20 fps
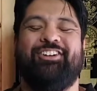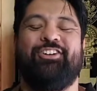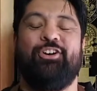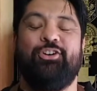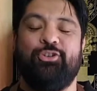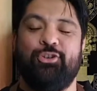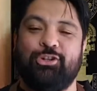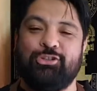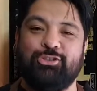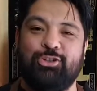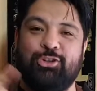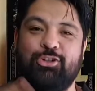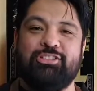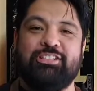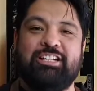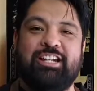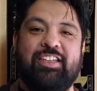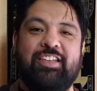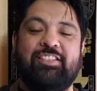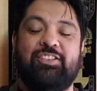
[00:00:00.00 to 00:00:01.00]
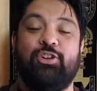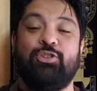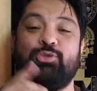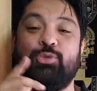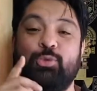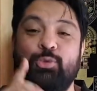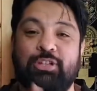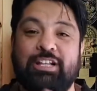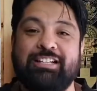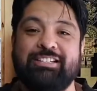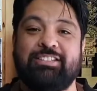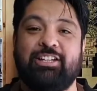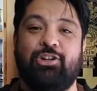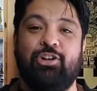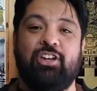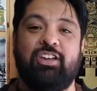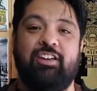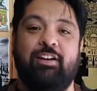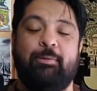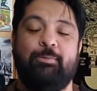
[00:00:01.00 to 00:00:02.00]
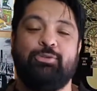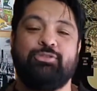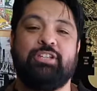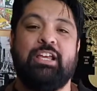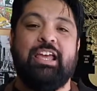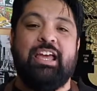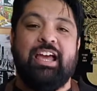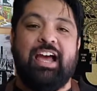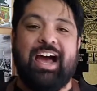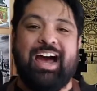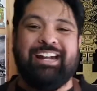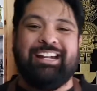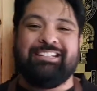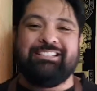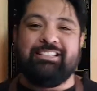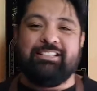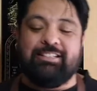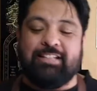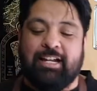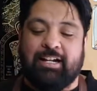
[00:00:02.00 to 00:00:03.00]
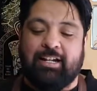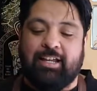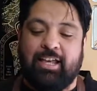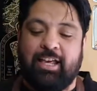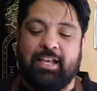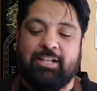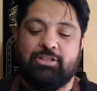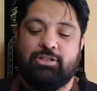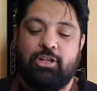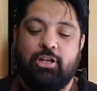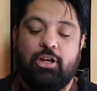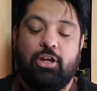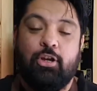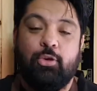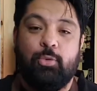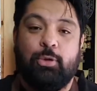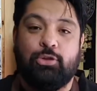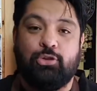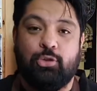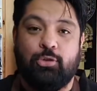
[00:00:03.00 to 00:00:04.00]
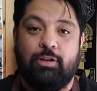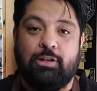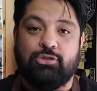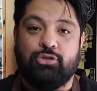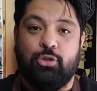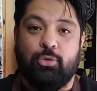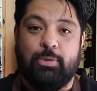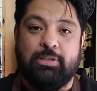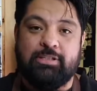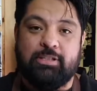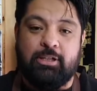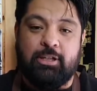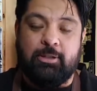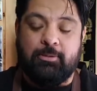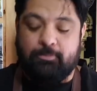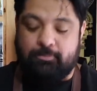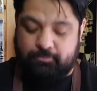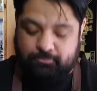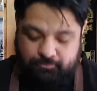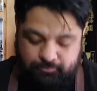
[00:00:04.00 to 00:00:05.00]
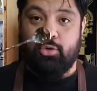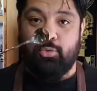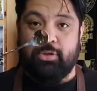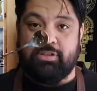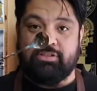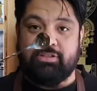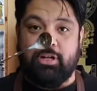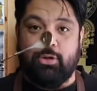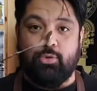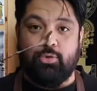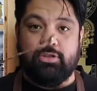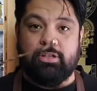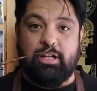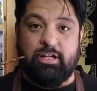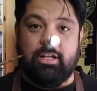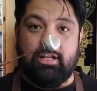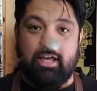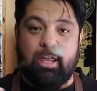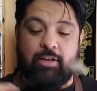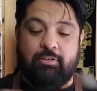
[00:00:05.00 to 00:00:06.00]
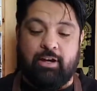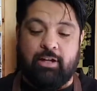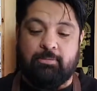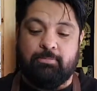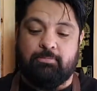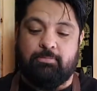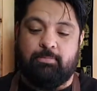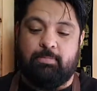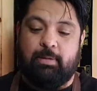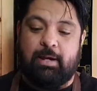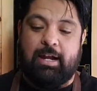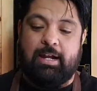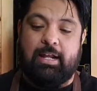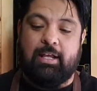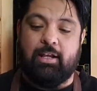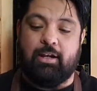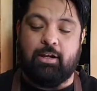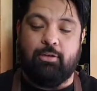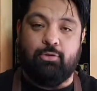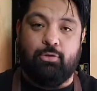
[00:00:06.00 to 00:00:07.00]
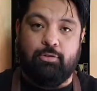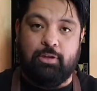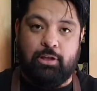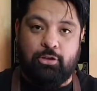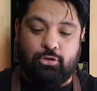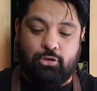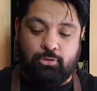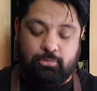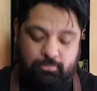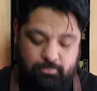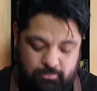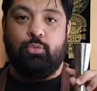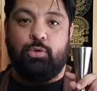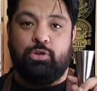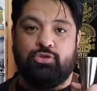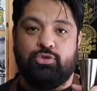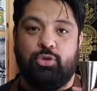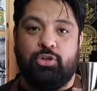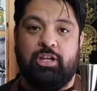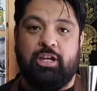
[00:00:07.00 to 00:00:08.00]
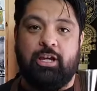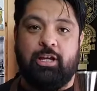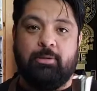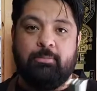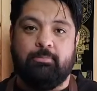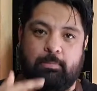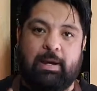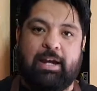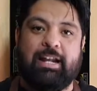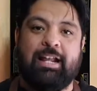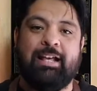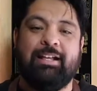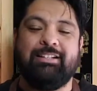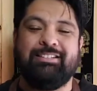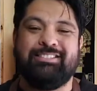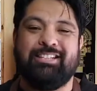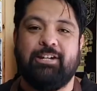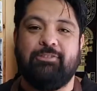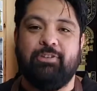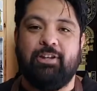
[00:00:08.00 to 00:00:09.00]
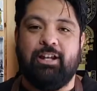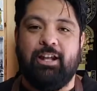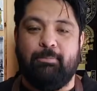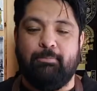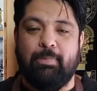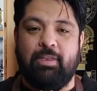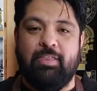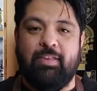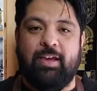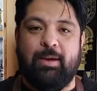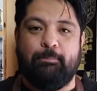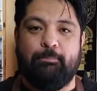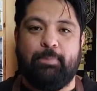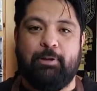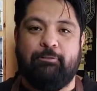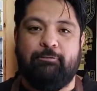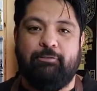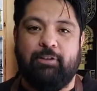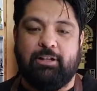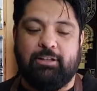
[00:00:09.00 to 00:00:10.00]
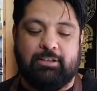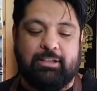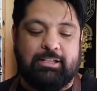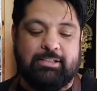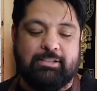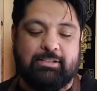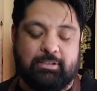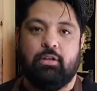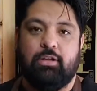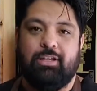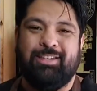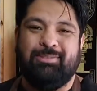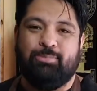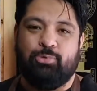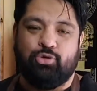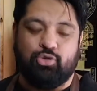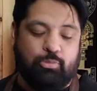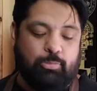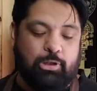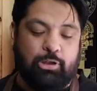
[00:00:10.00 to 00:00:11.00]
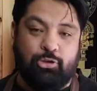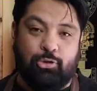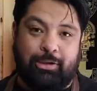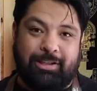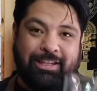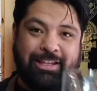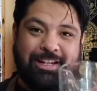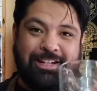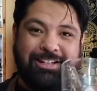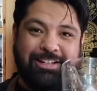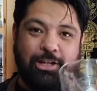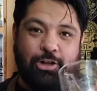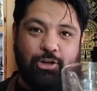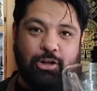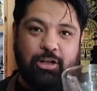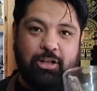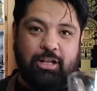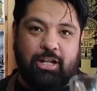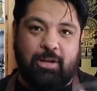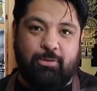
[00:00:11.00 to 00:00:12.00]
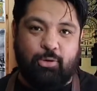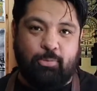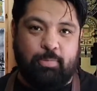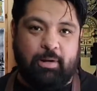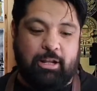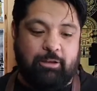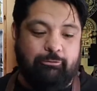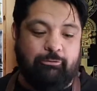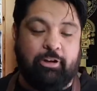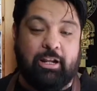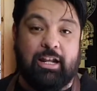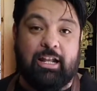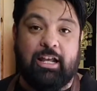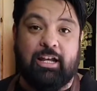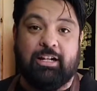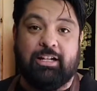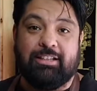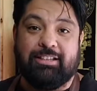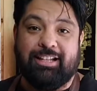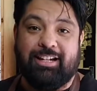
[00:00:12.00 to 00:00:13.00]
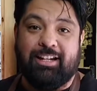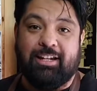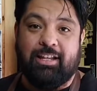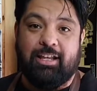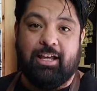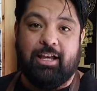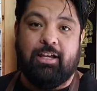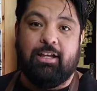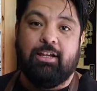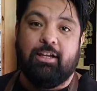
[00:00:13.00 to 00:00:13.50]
no, no son los ingredientes, los utensilios que vamos a necesitar es nuestro vaso de whisky, nuestra cucharilla de bar para ir revolviendo, nuestro jigger para servir las medidas perfectas y por supuesto aquí el hielo que tenemos para enfriar la cristalería